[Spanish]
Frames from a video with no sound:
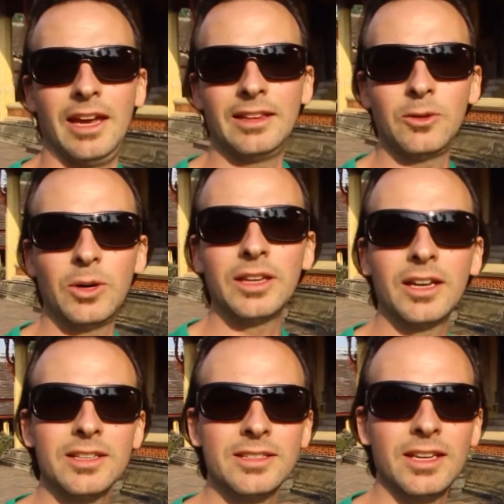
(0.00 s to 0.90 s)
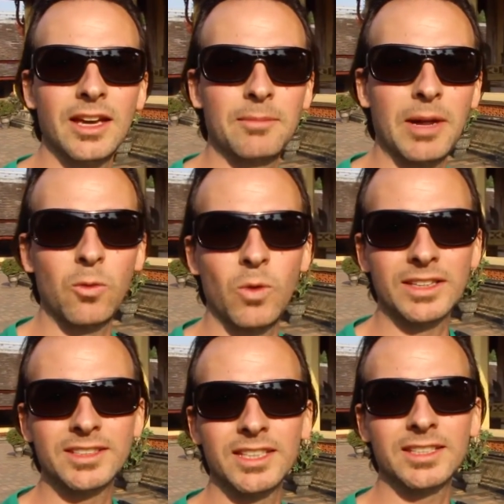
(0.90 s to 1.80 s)
Este Wat de aquí se llama
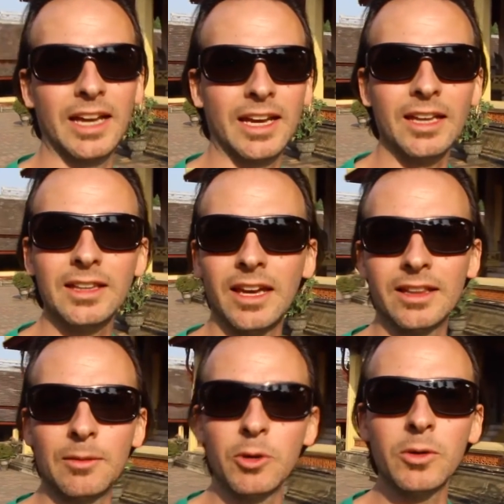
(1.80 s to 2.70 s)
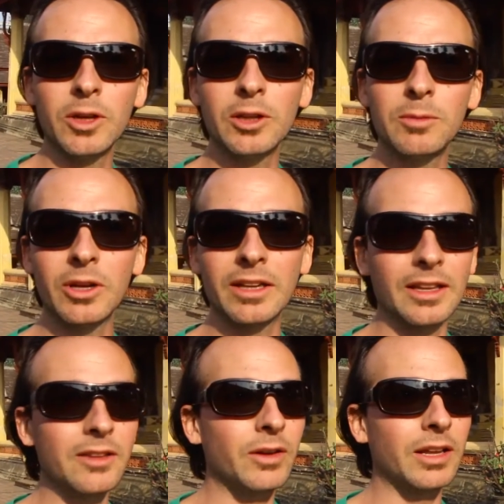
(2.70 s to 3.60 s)
Watt Sisaket y está muy bonito porque
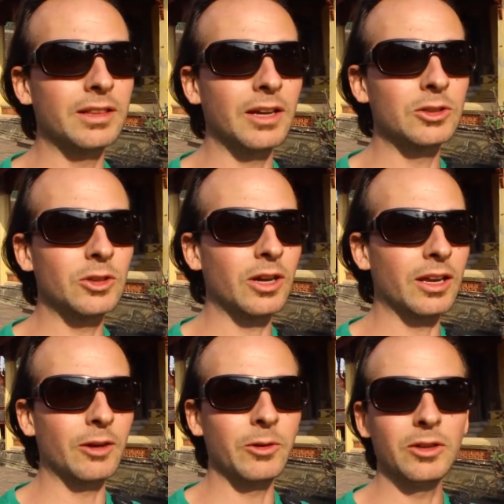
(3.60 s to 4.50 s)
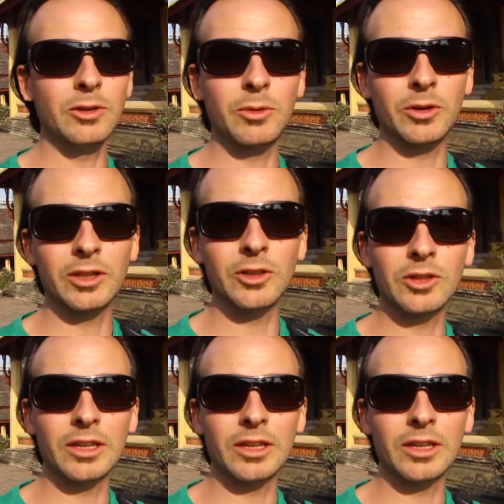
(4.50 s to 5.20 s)
está diferente a otros que haya visto. Por dentro